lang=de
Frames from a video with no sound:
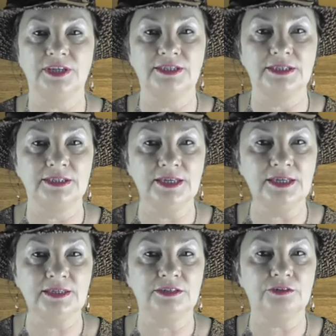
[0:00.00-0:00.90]
wird
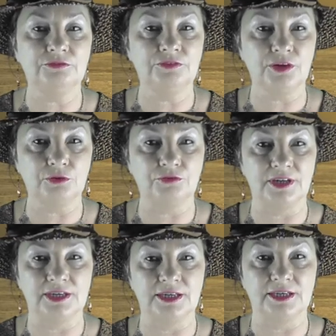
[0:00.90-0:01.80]
nicht
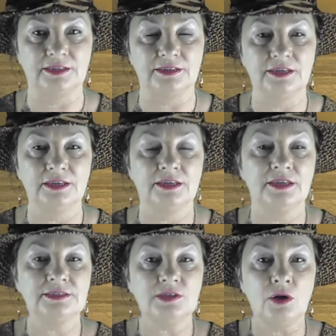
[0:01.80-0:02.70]
veröffentlicht,
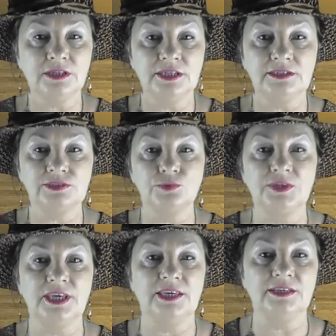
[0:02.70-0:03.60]
ist auch nicht zu
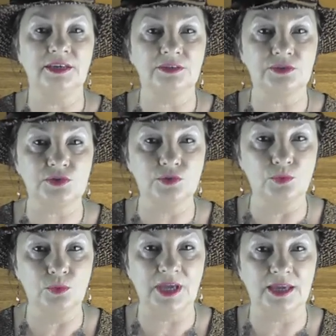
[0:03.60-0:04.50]
jeder
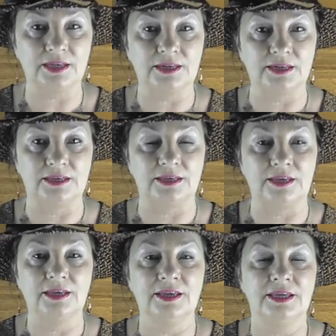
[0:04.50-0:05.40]

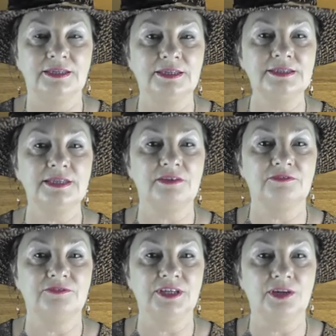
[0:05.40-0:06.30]
zugänglich.
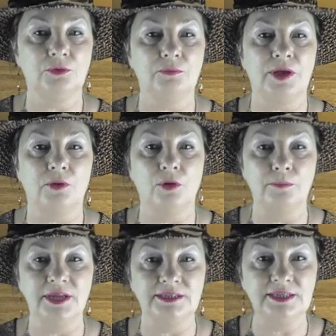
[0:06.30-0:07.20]
Diese Video
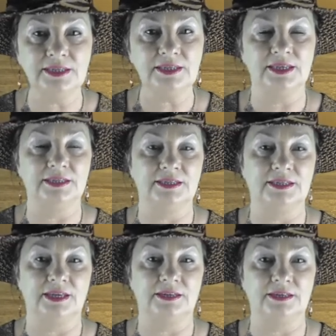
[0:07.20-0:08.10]
bekommen
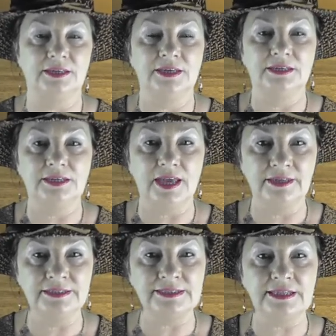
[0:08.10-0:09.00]
diejenigen, die
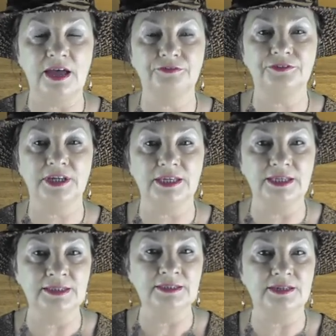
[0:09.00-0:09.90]
ernsthafte
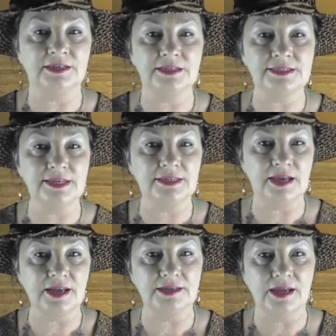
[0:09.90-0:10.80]
Interesse
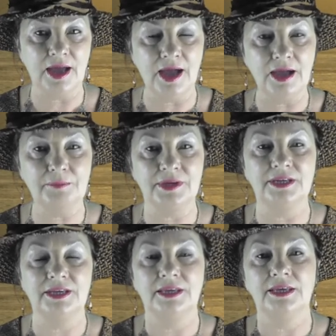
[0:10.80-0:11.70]
daran
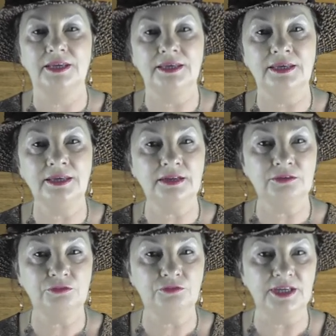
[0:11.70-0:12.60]
haben,
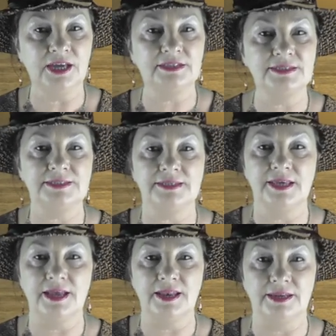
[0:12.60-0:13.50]
ihren
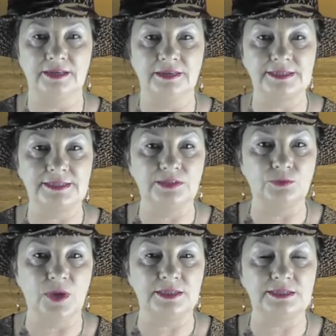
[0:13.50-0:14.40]
finanziellen
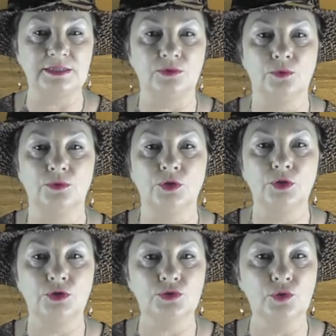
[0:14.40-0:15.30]
Situation
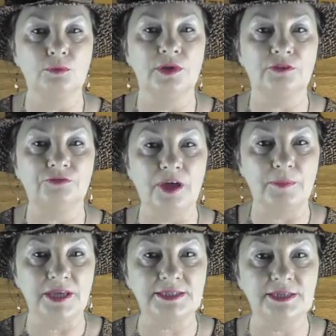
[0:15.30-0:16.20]
zum
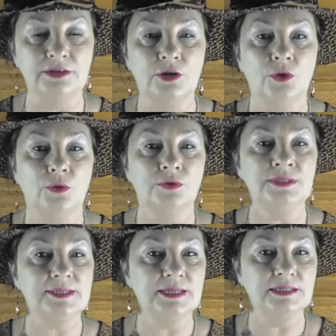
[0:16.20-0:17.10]
Verbessern
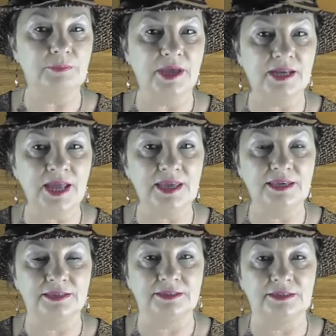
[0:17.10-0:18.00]
und sind
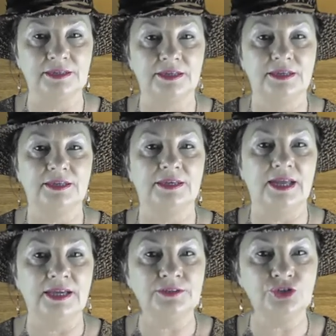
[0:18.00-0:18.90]
bereit,
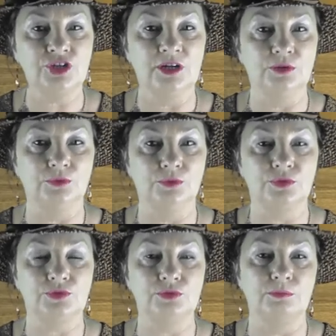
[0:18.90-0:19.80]
ihren
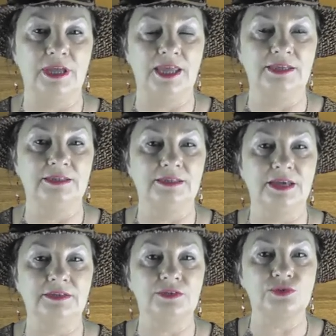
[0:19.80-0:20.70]
Einstellung zum
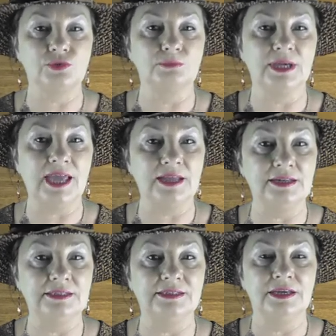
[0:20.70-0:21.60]
Ändern, zum
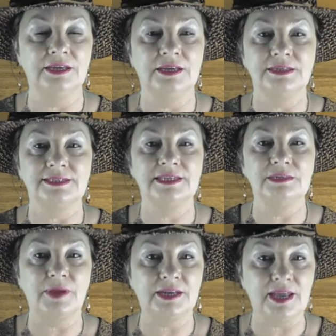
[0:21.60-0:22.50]
Geld
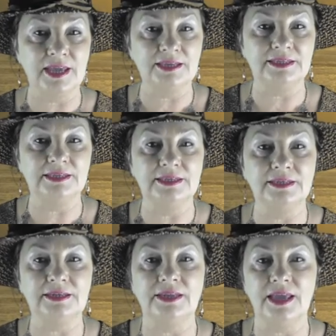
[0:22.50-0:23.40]
sind bereit,
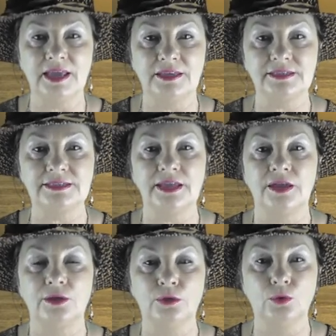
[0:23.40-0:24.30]
ihren Ängste
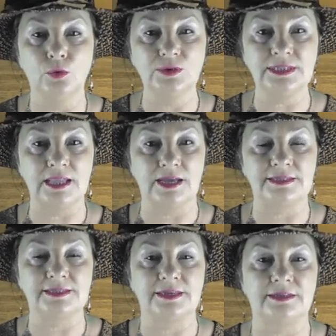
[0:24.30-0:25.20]

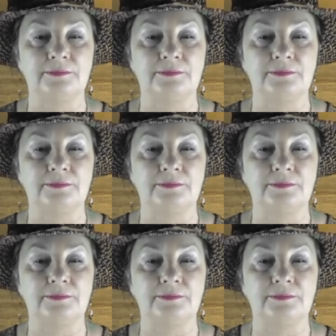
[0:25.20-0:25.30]
loslassen.